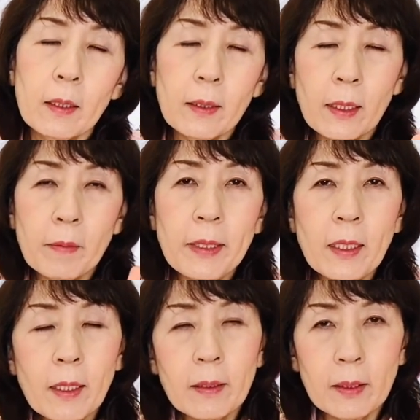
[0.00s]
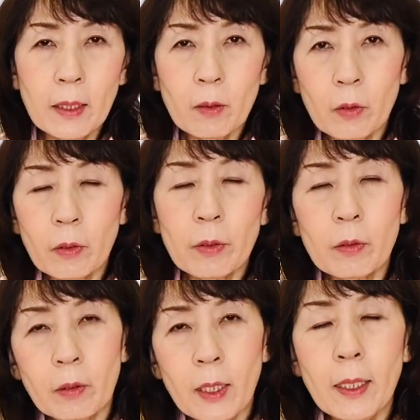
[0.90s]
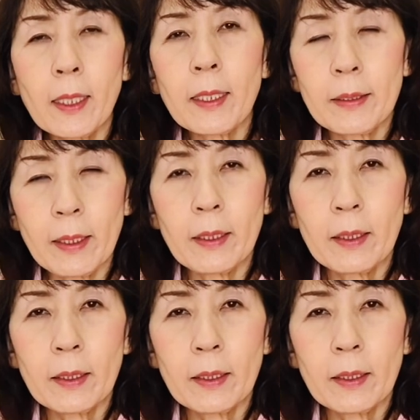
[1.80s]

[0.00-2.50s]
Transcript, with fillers: 悩みがあっていろいろ考えて